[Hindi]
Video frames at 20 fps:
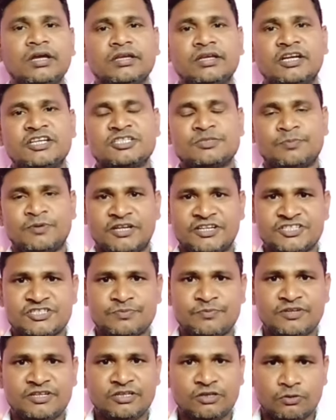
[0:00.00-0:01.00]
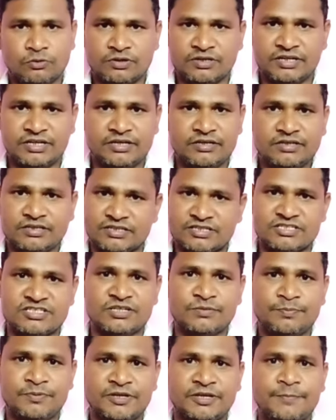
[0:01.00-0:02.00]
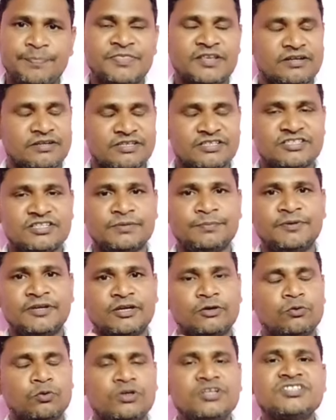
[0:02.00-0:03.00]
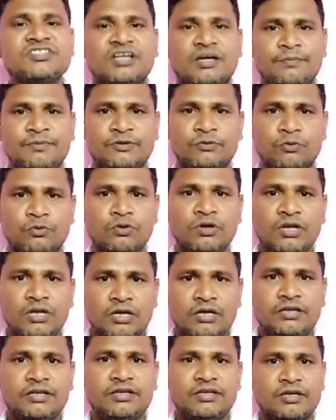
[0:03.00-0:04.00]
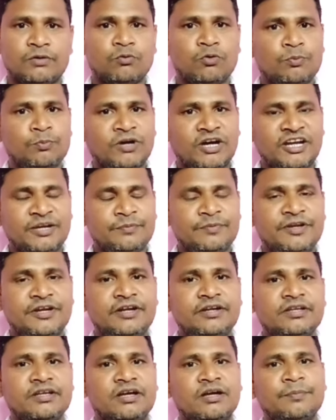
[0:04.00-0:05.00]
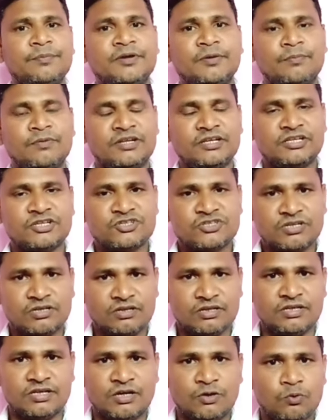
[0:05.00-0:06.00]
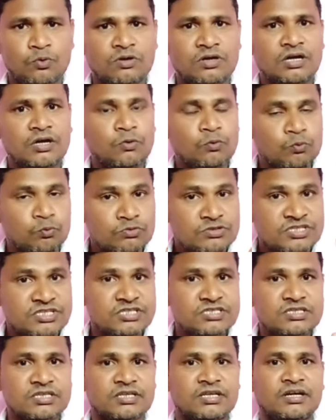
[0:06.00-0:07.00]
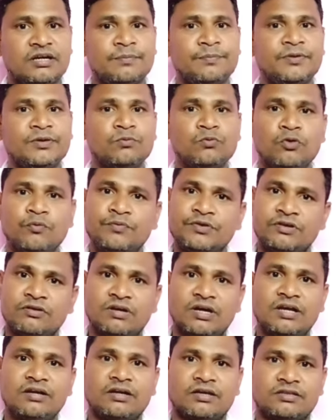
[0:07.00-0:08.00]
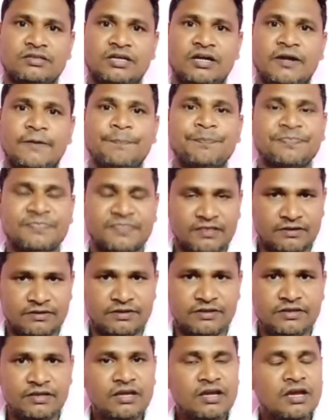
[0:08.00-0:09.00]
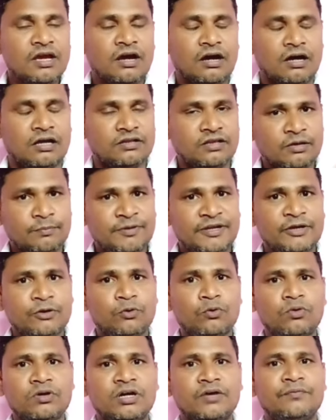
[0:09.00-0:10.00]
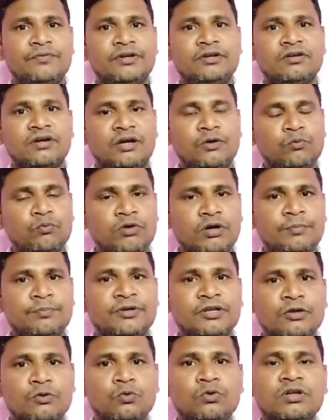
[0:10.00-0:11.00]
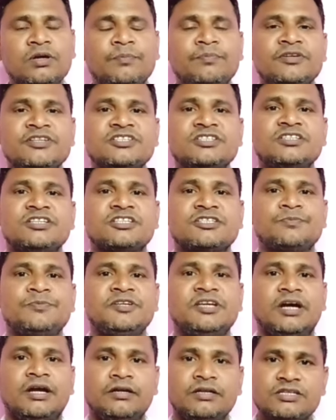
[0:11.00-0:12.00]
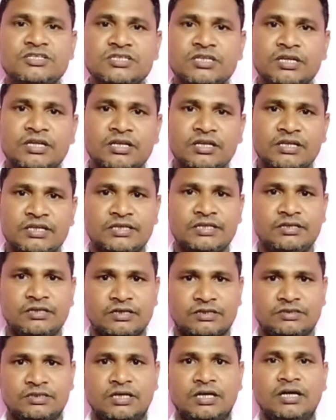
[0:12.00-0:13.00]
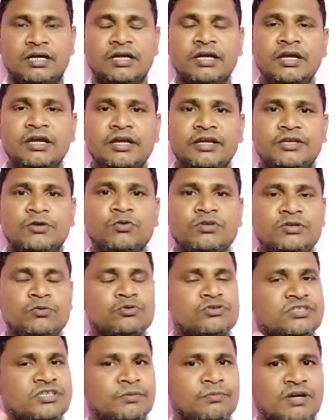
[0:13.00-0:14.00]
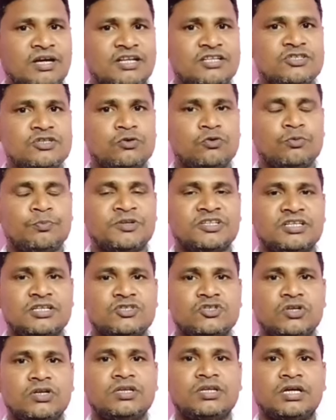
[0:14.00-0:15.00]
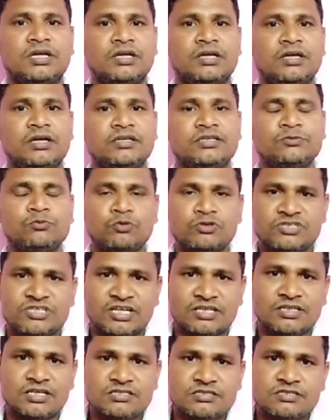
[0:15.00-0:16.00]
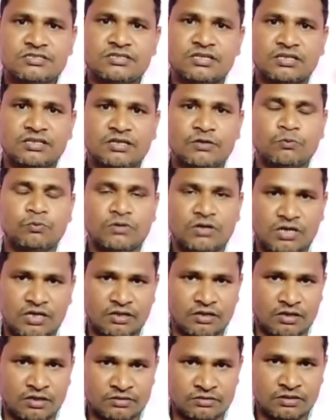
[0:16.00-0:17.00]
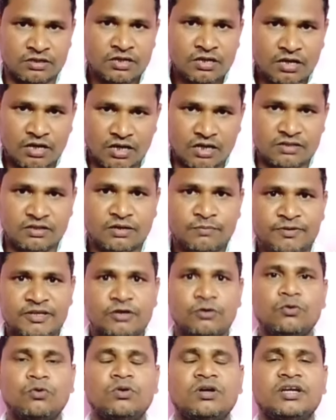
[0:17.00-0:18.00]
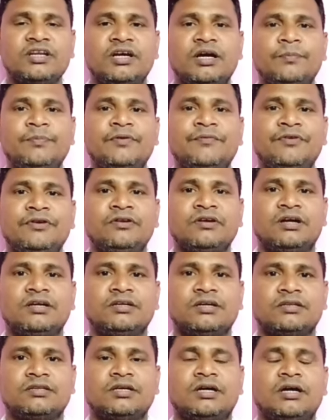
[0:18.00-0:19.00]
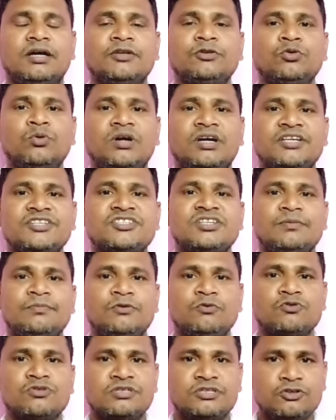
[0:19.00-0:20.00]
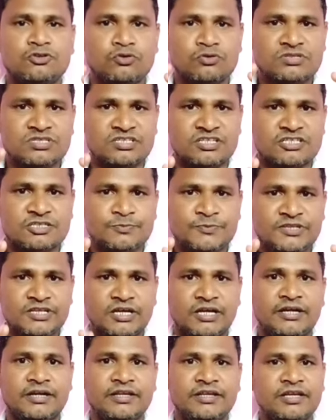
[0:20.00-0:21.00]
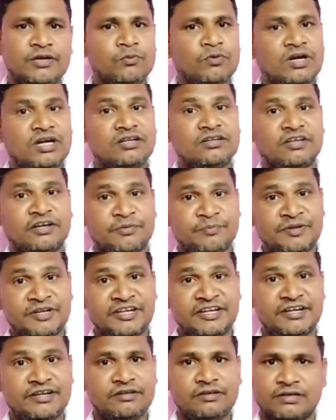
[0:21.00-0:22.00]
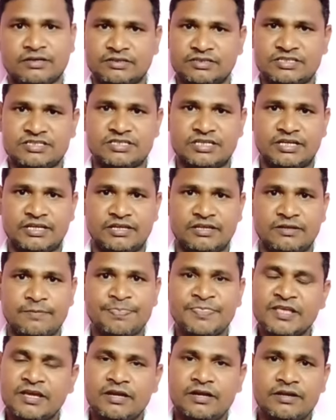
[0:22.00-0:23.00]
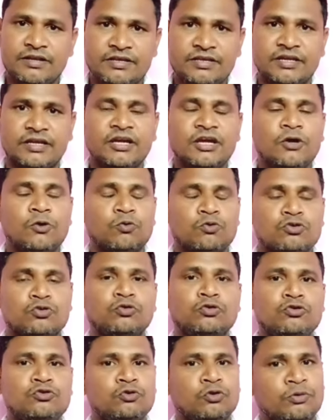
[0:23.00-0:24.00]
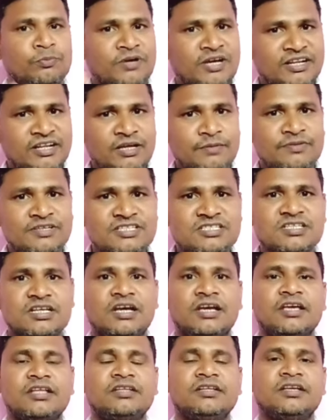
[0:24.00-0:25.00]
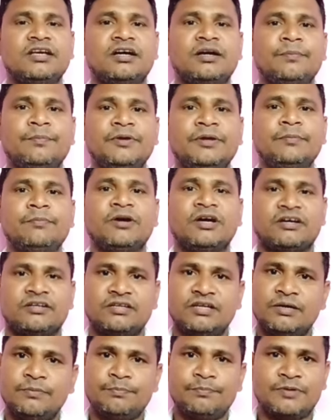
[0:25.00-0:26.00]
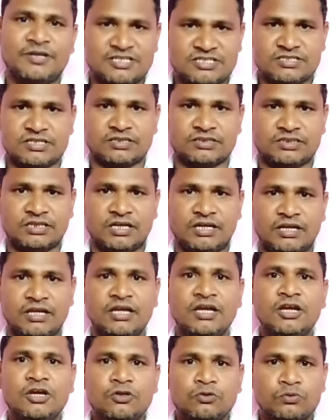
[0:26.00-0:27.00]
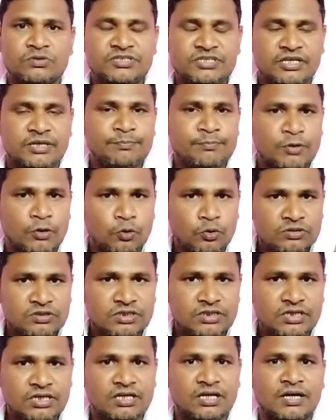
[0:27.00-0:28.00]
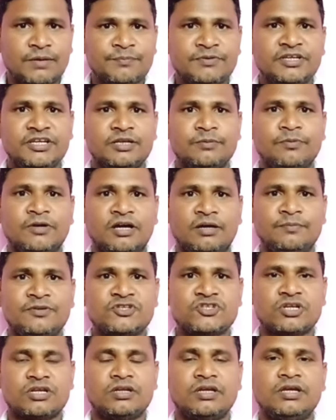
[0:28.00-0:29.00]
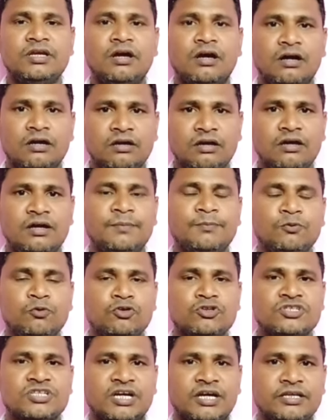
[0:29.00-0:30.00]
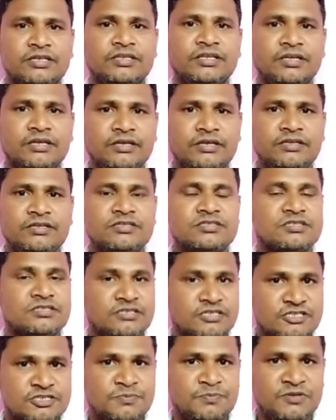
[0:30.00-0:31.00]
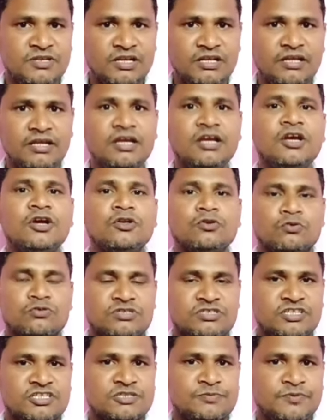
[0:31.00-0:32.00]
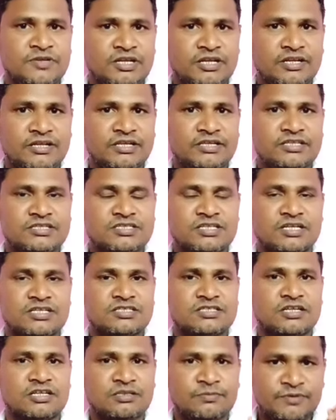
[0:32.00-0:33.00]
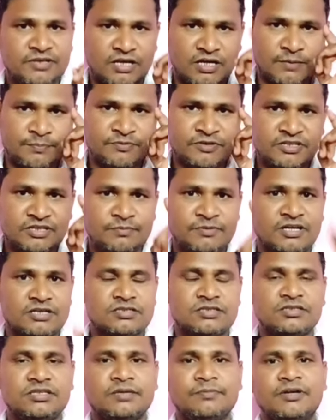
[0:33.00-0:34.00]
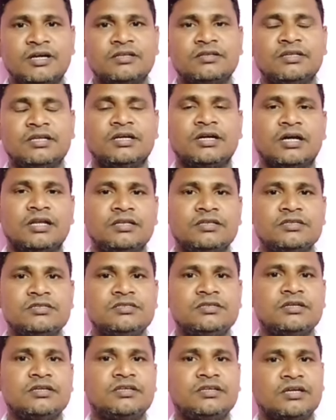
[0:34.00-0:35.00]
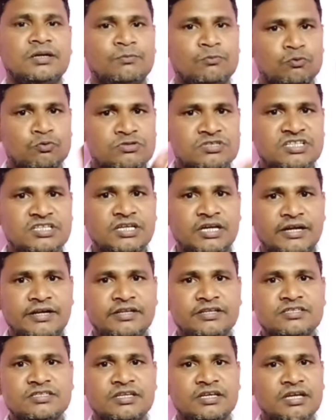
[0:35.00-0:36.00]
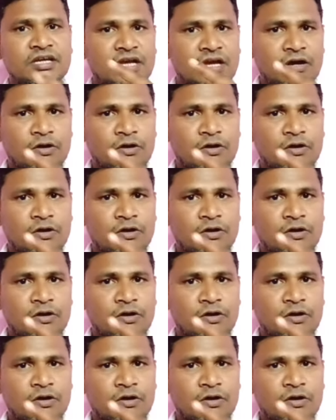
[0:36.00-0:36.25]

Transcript: या स्पाइस मनी रोयनेट ईजी पे डीजी पे कोई सा भी हो ठीक है वो प्राइवेट यहाँ पे अप्लीकेशन लिया होगा उसी से यहाँ पे वो विड्रा करता है ठीक है अदर बैंकों का विड्रा हुआ बिल्कुल अपने सीएसपी आईडी से नहीं करता है क्योंकि उसके ब्रांच को पता चल जाएगा कि वो ज्यादा से ज्यादा अदर बैंकों का यहाँ पे विड्रा करता है तो ऐसे में उसकी जो सीएसपी आईडी है वह टर्मिनेट कर दी जाएगी ठीक है उसको जुर्माना भी शायद यहाँ पे भरना पड़ सकता है तो ये बहुत ही काम की इंफॉर्मेशन है अगर आप लोग चाहते हैं कि सीएसपी लें तो सीएसपी लेने के साथ साथ में अपने दिमाग से ये बात निकाल दीजिए कि हम उसी आई से